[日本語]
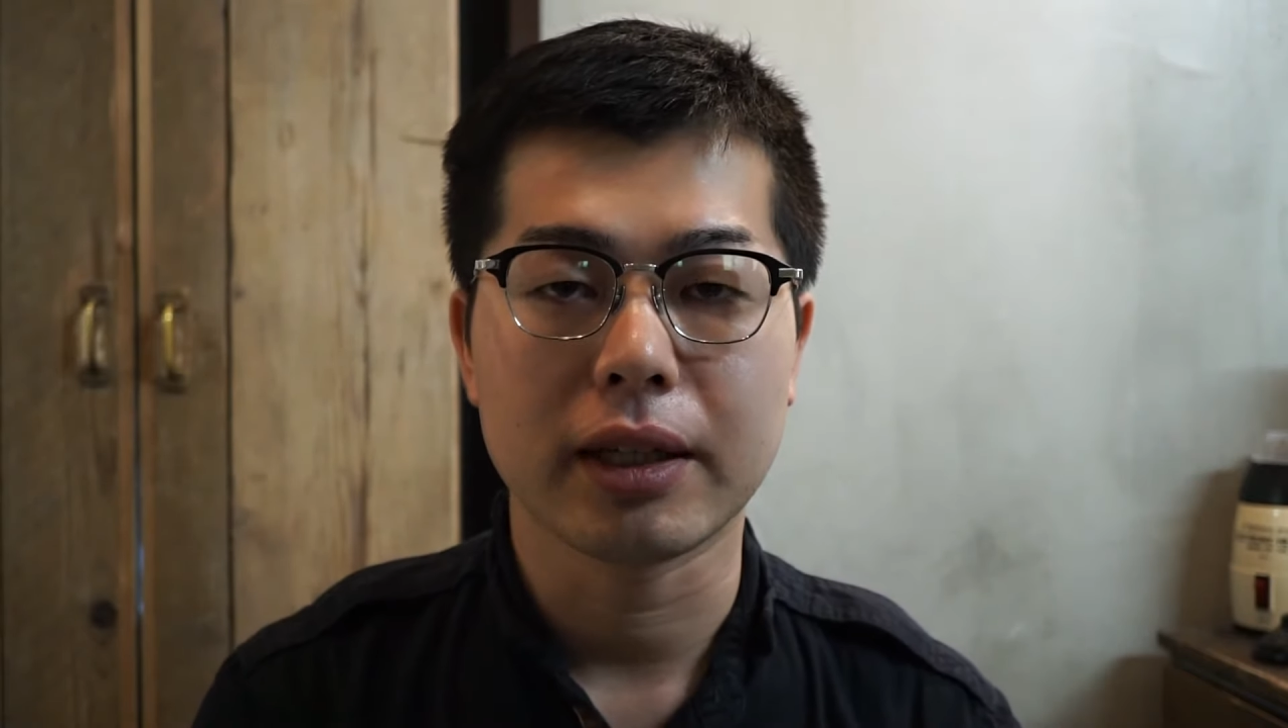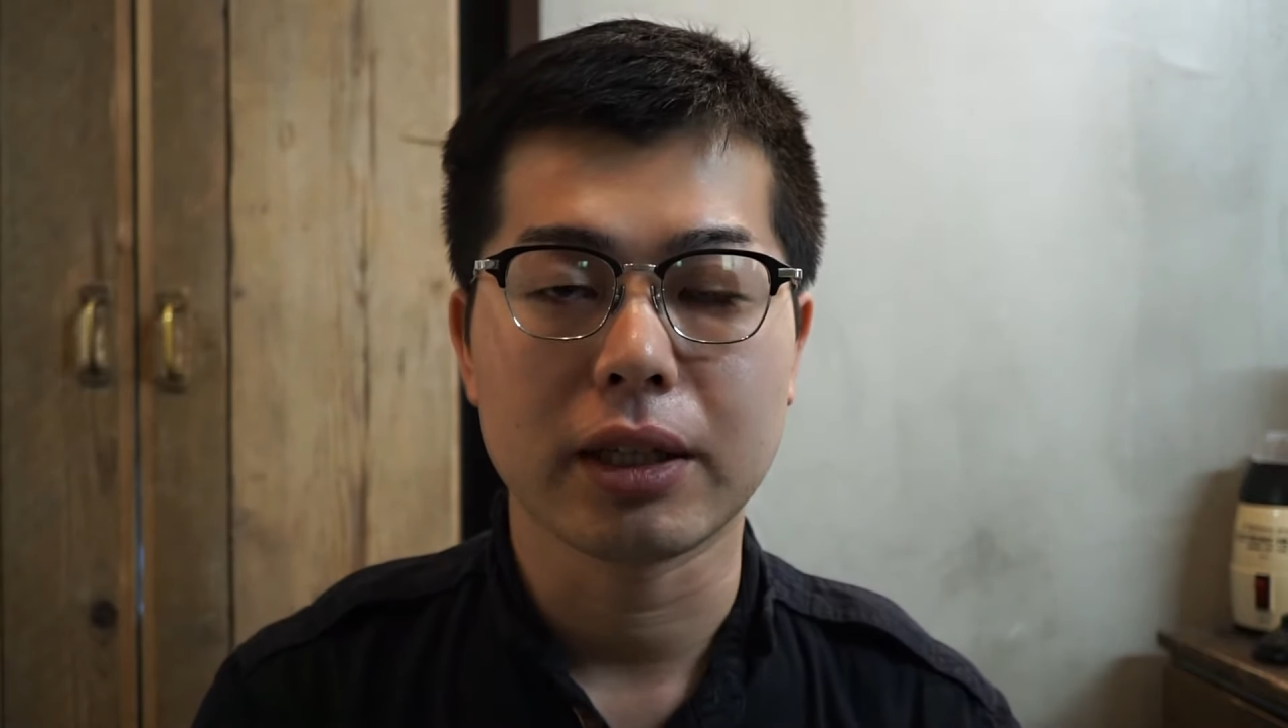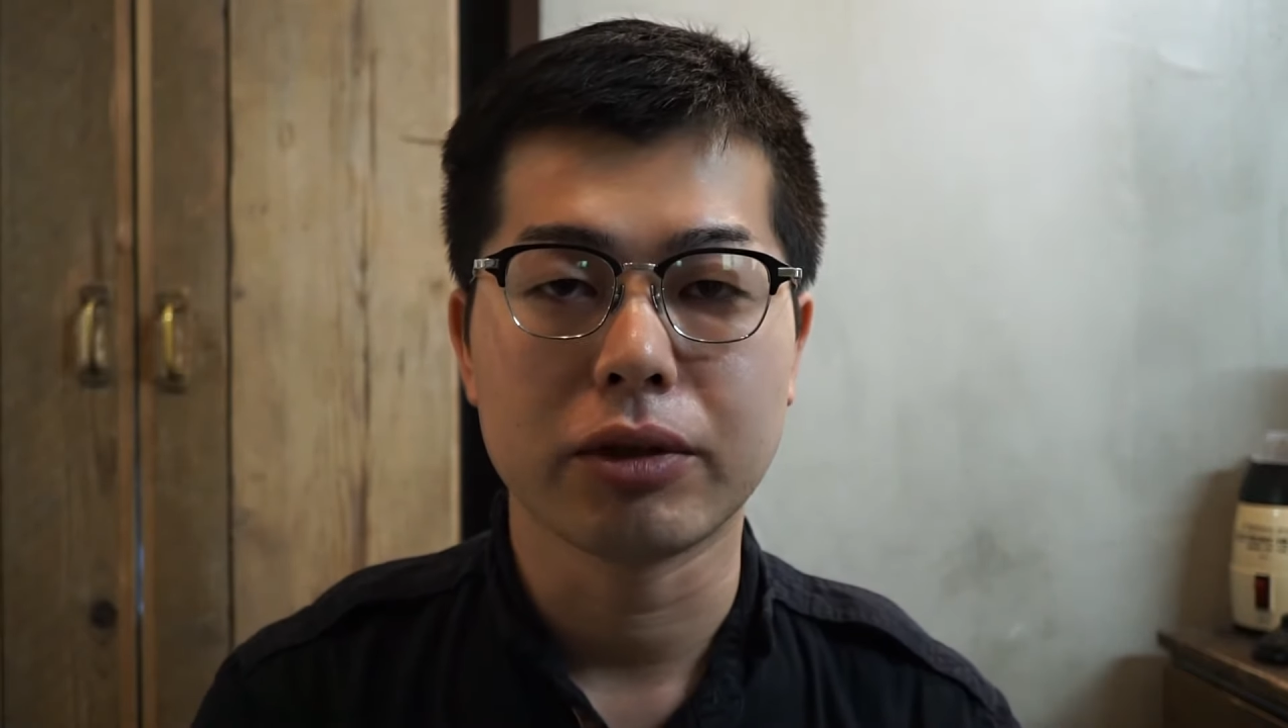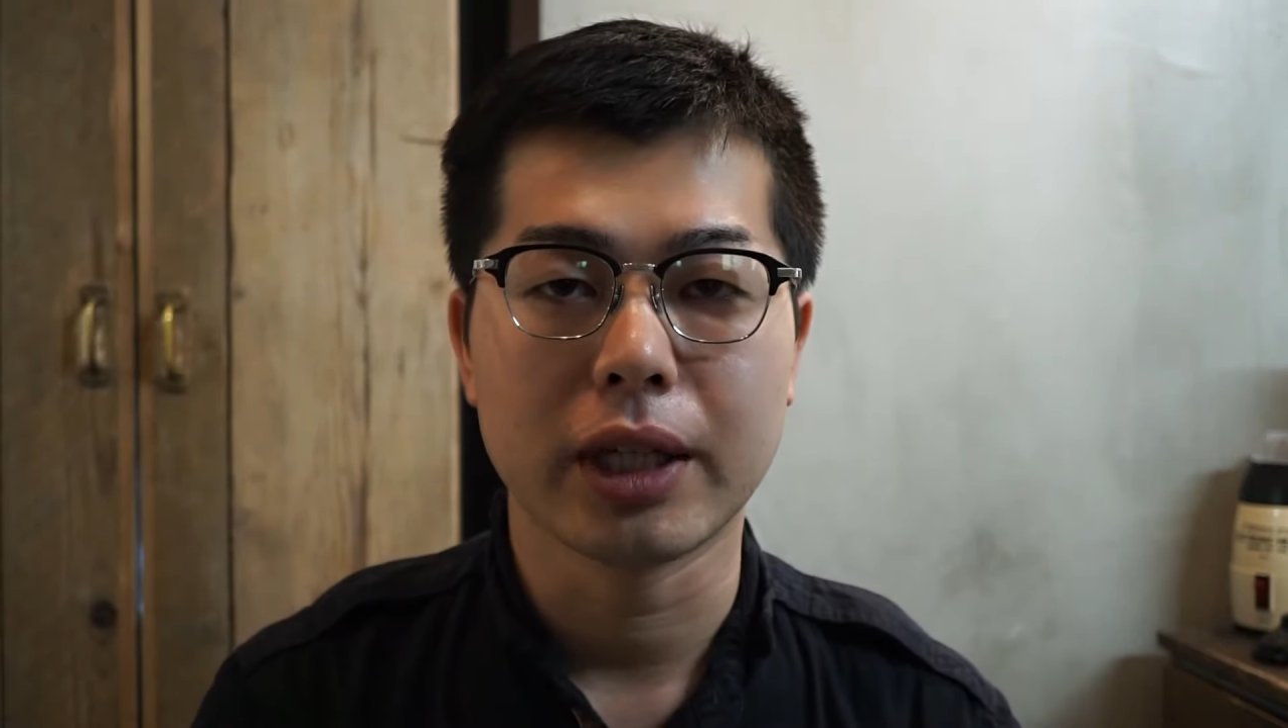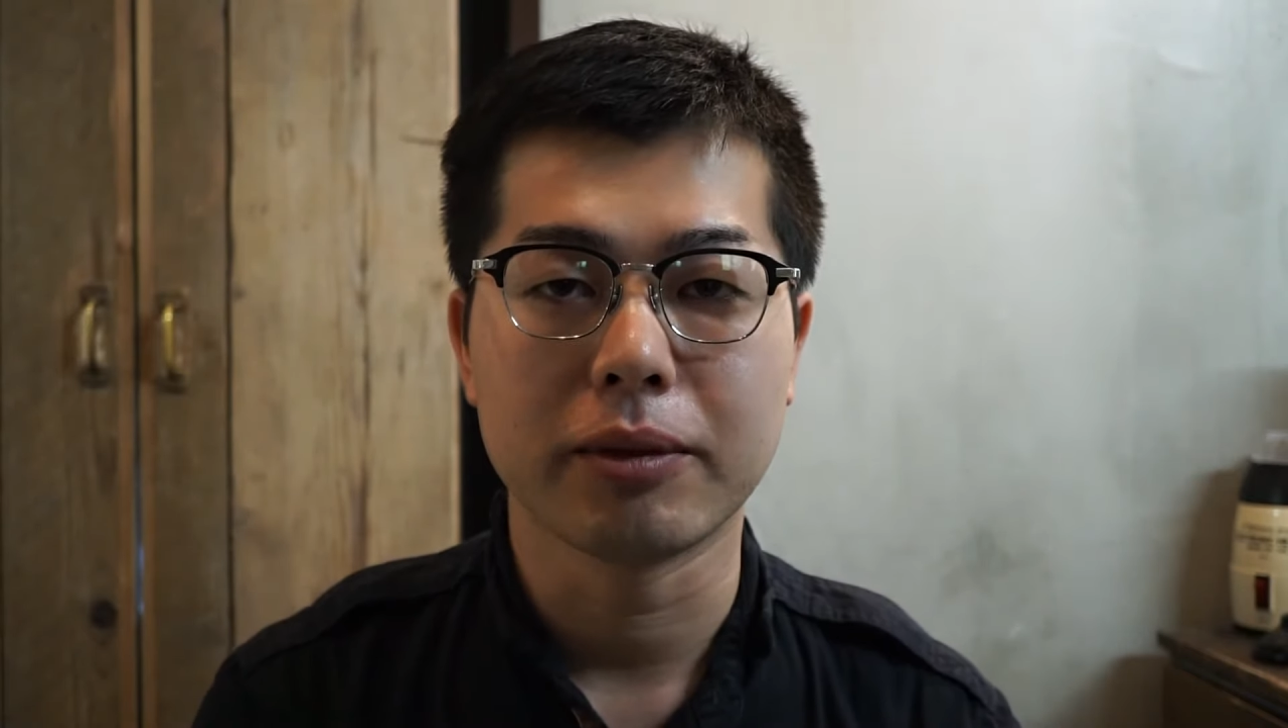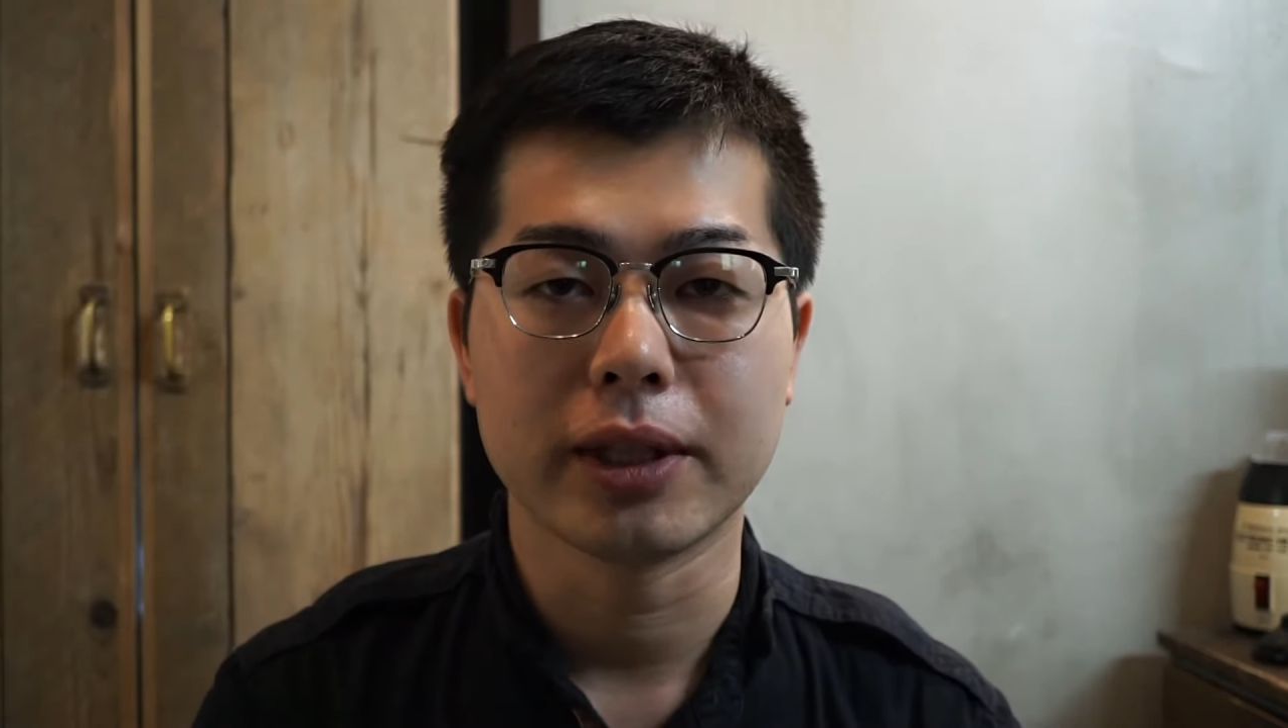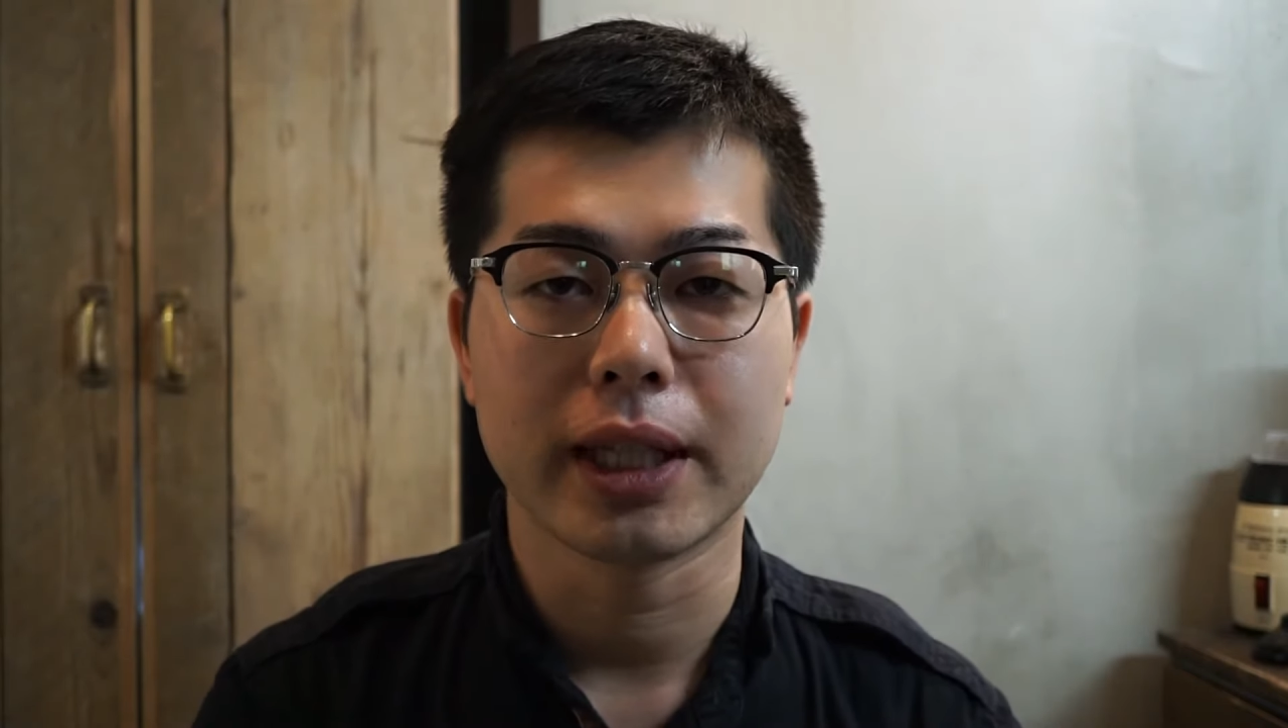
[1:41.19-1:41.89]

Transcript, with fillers: れたフレームに